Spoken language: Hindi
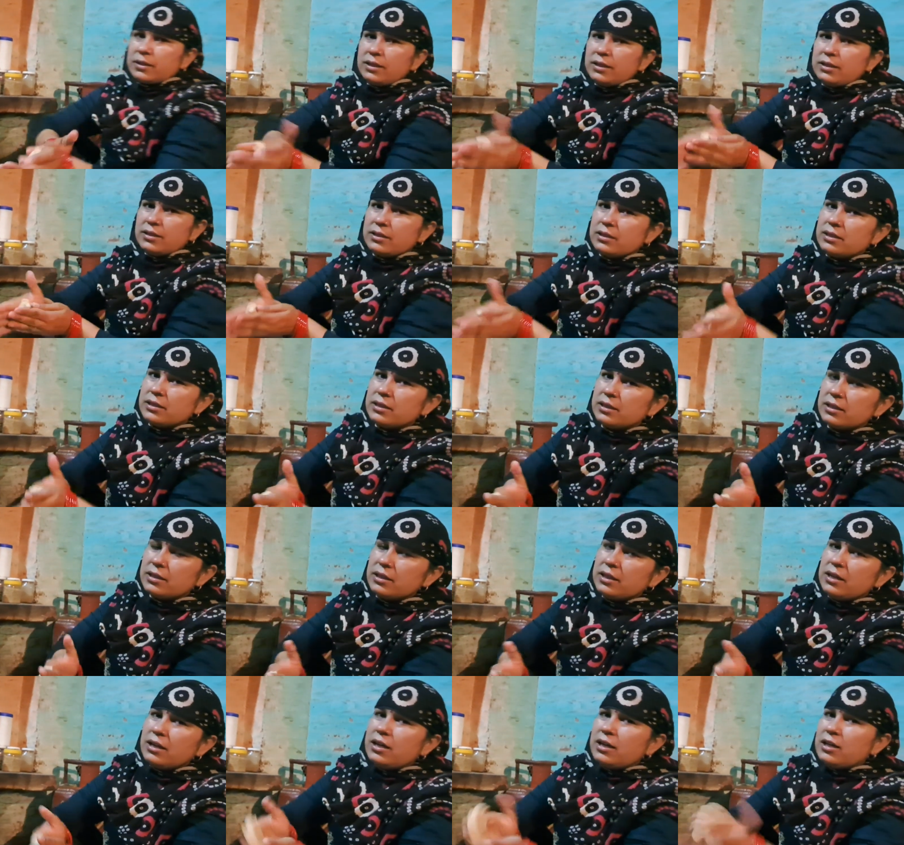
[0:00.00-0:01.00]
का
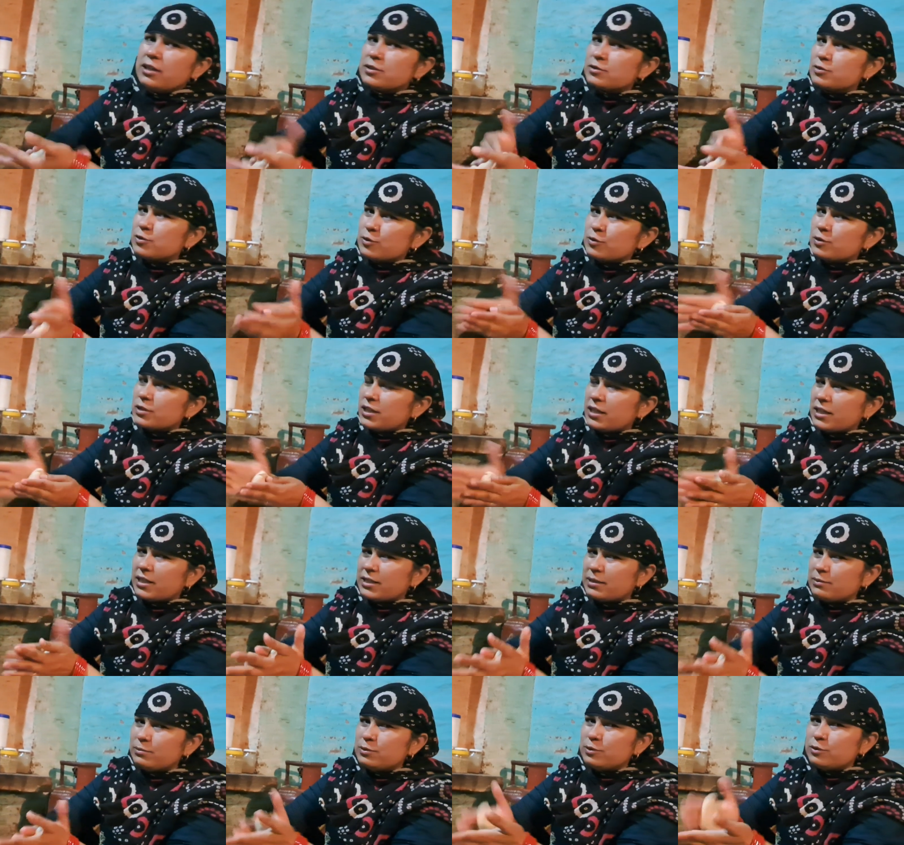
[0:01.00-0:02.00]
अच्छा छोटा
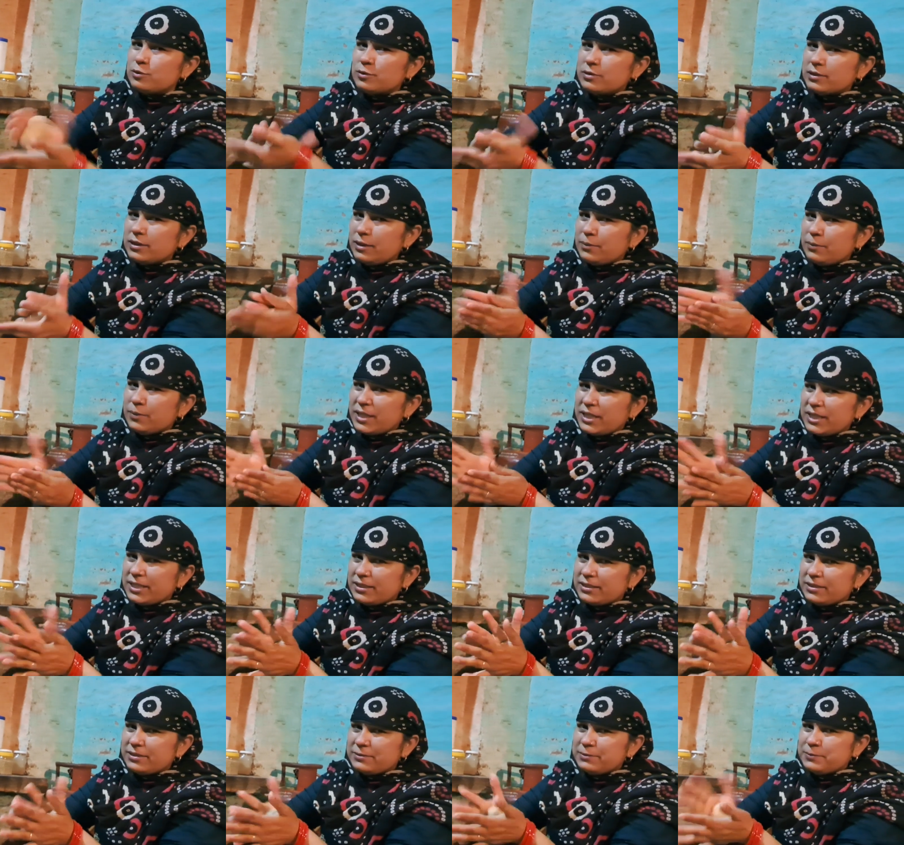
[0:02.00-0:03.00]
के भी छोटे
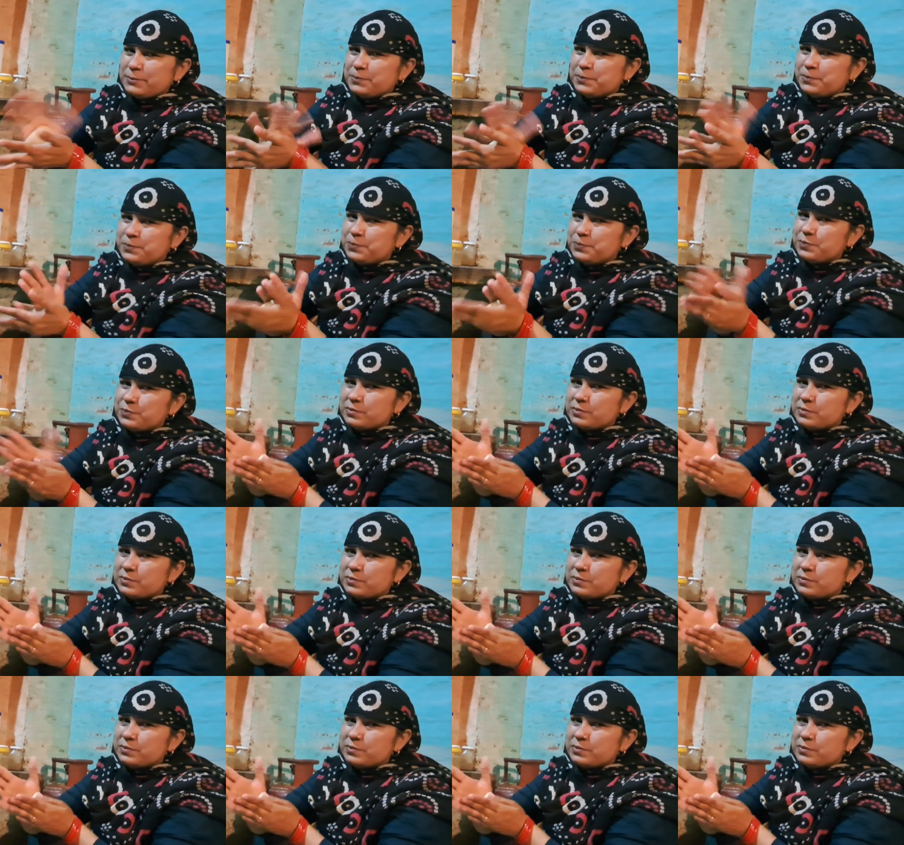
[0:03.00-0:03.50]
हमारे हैं